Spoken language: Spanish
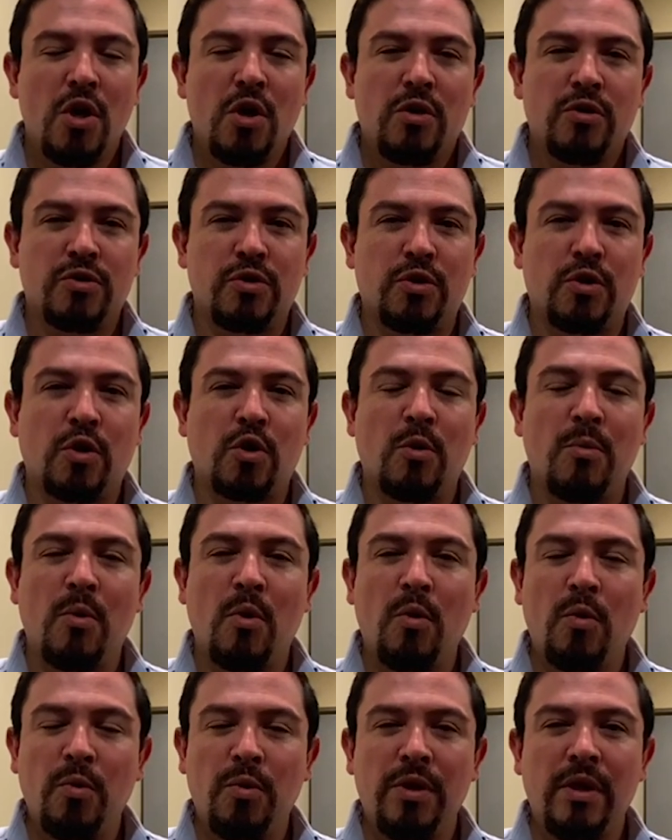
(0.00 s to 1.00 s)
Nosotros
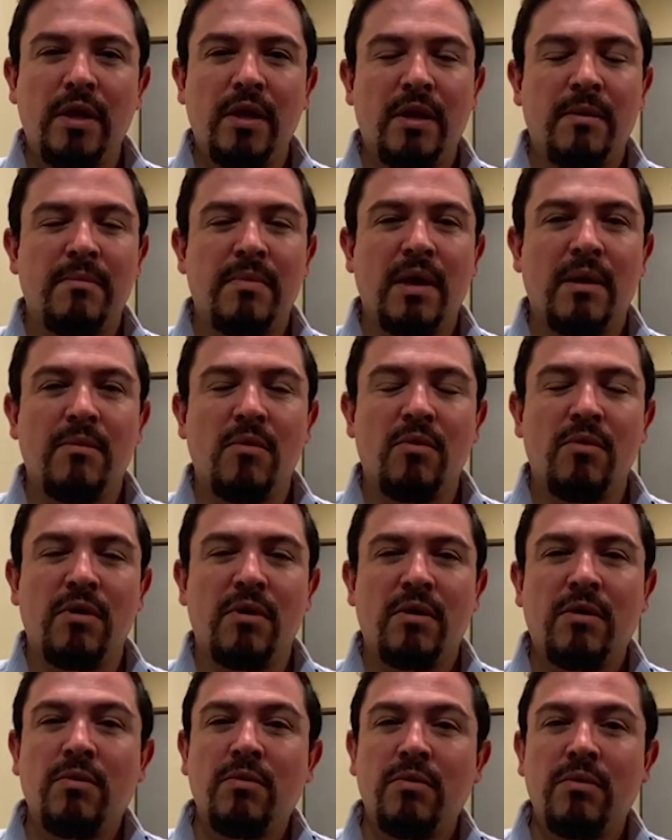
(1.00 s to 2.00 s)
como UDI le
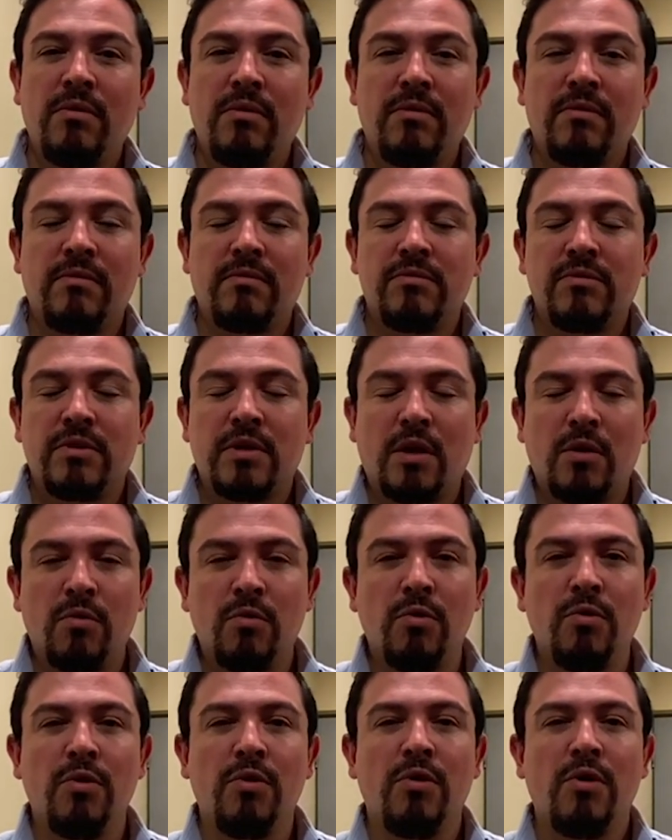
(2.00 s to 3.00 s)
enviamos un,
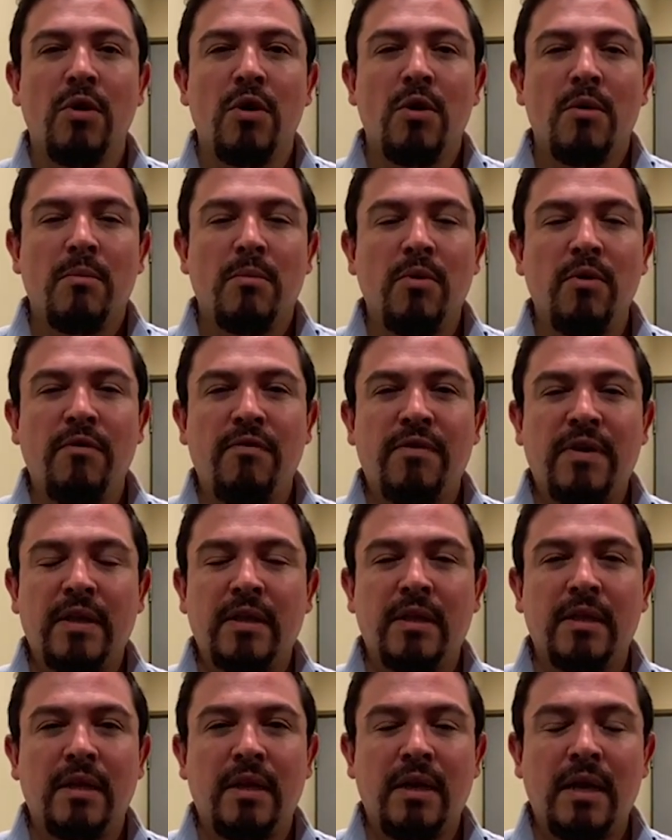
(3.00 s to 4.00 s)
saludo muy
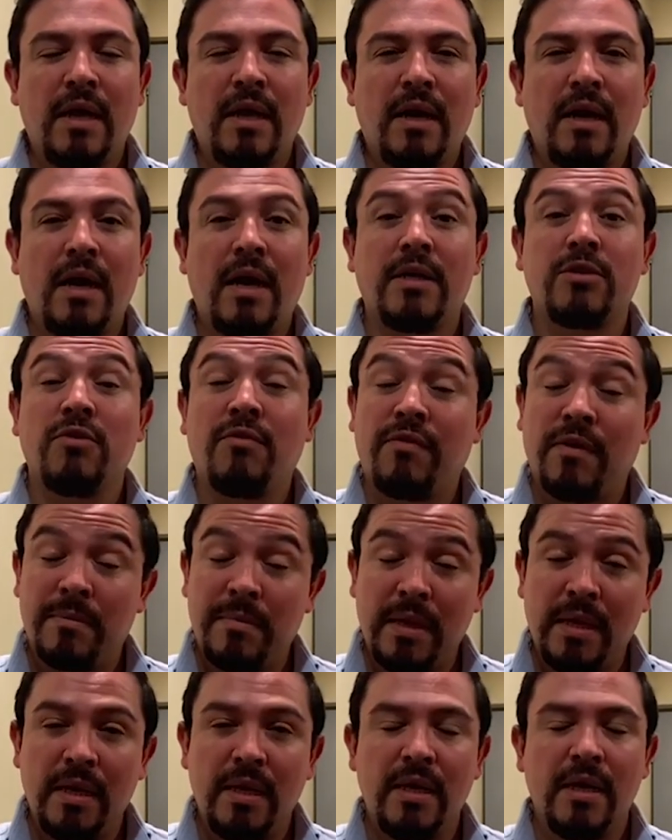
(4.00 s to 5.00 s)
fraternal a su
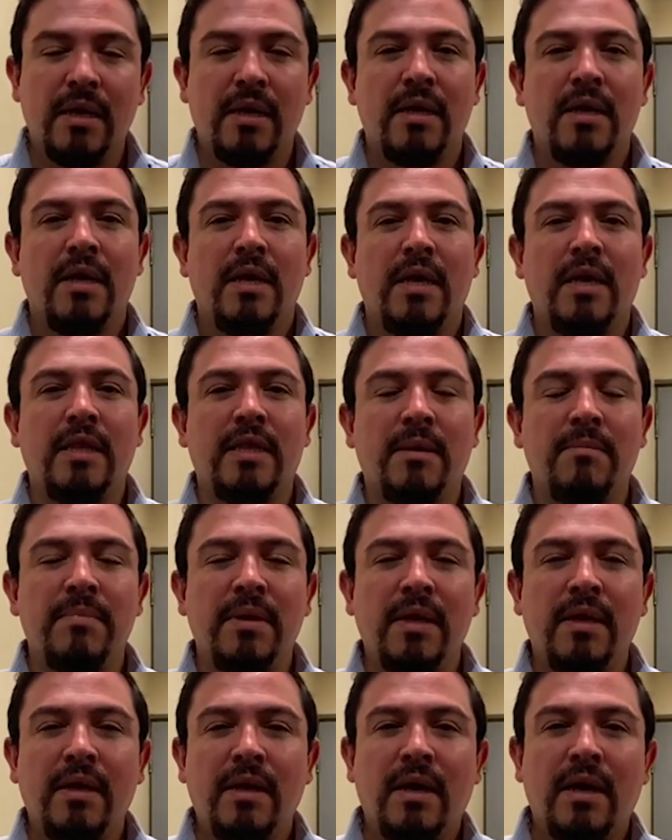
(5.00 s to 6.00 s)
familia y
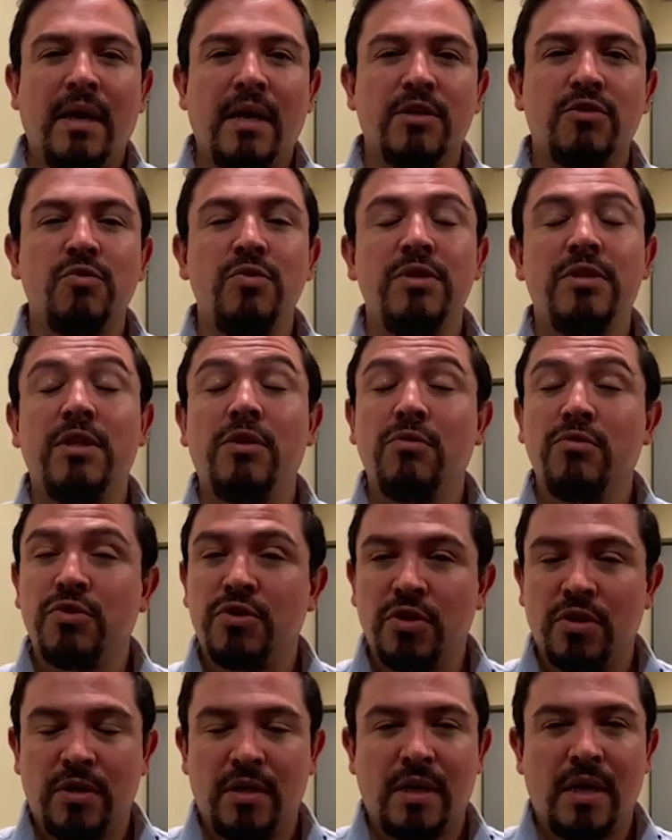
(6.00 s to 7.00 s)
también a su
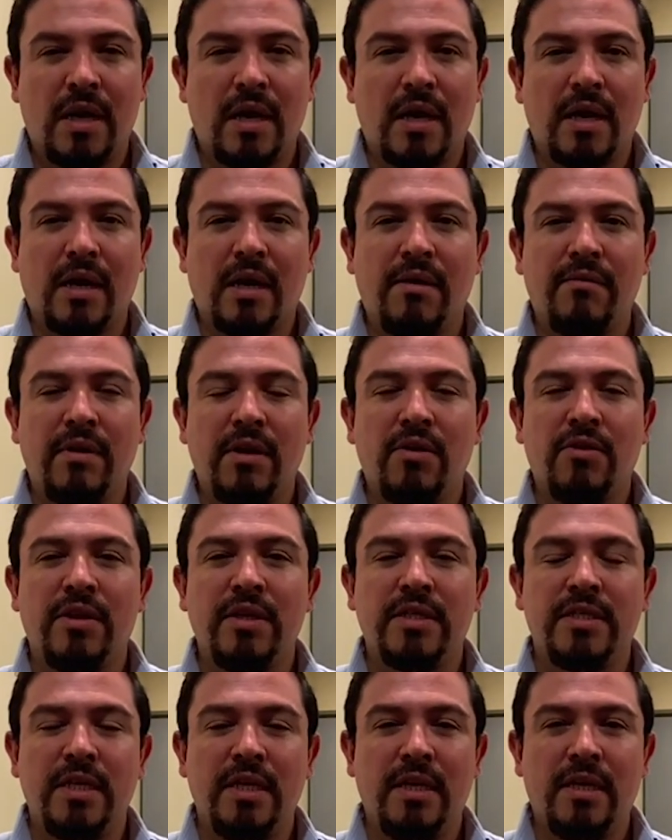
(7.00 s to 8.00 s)
institución, a Carabineros
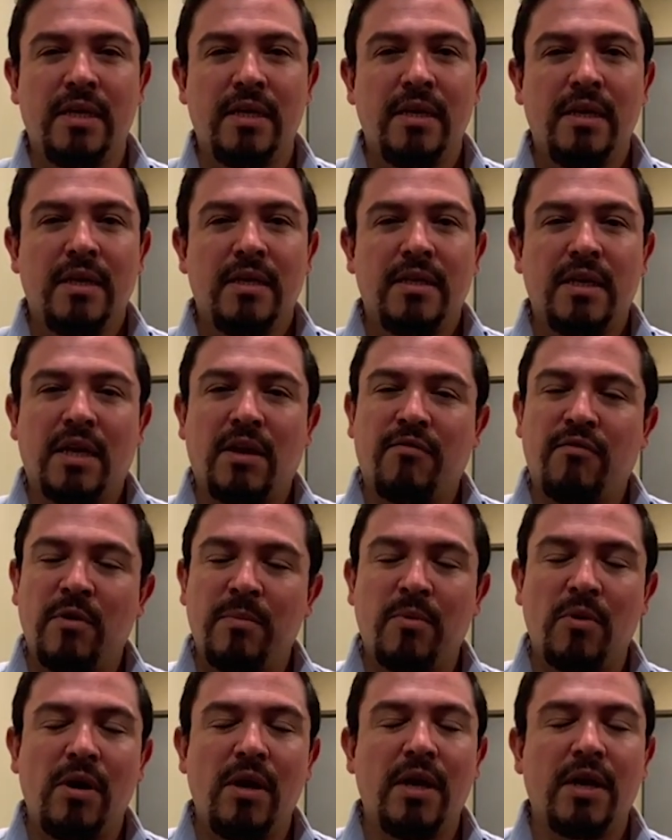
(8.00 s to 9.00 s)
de Chile, ya que fue
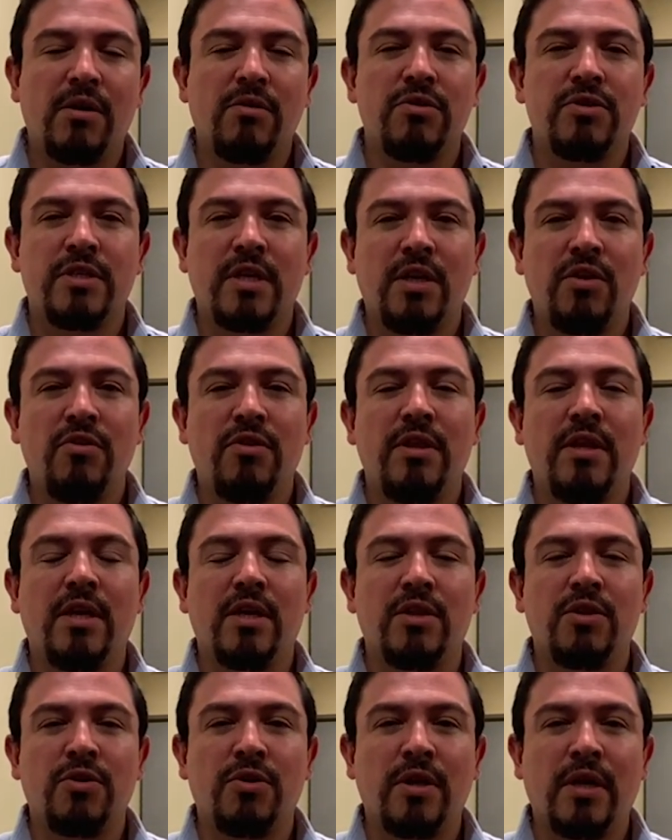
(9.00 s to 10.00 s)
por largos años
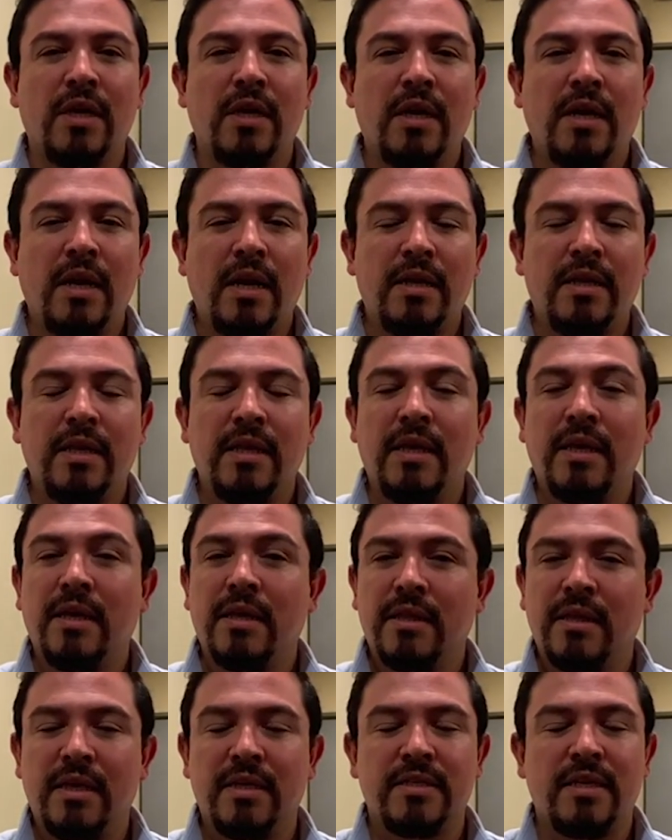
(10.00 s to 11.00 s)
director general de,
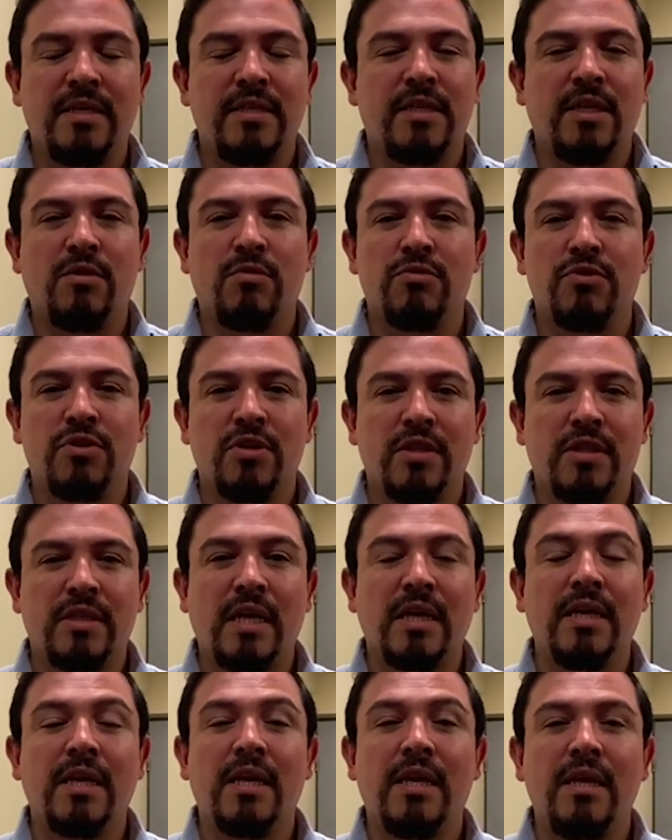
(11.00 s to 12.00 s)
de esa institución
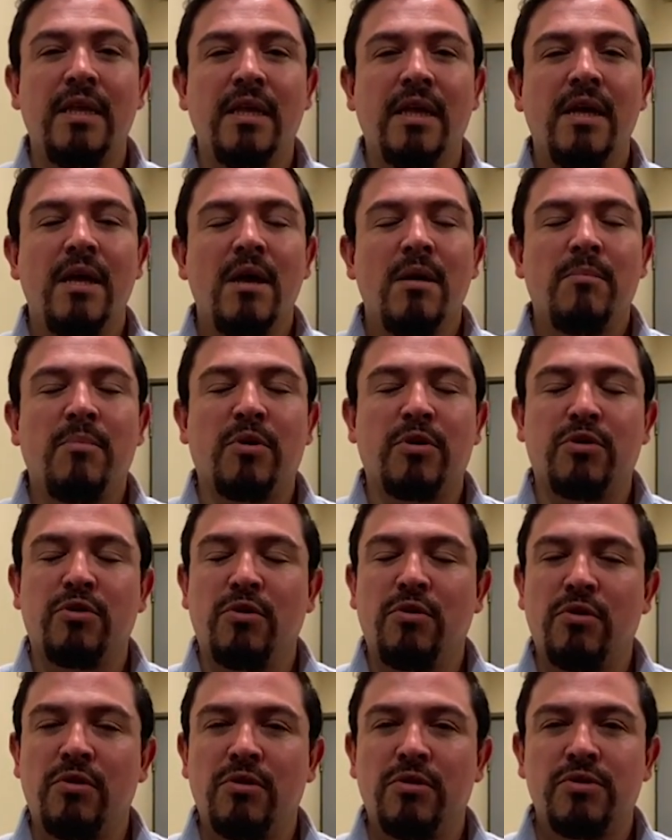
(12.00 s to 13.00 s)
tan querida por
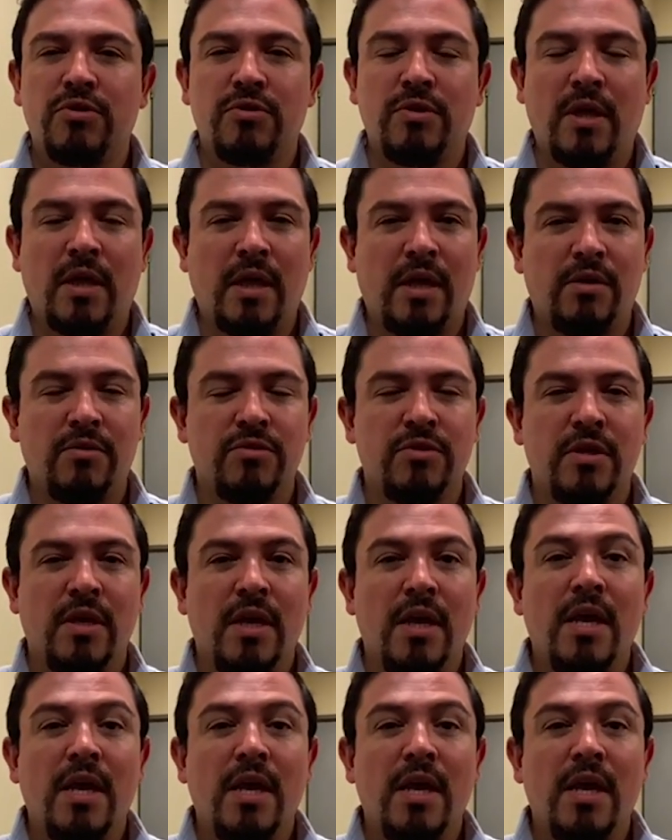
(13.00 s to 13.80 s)
todos los ciudadanos.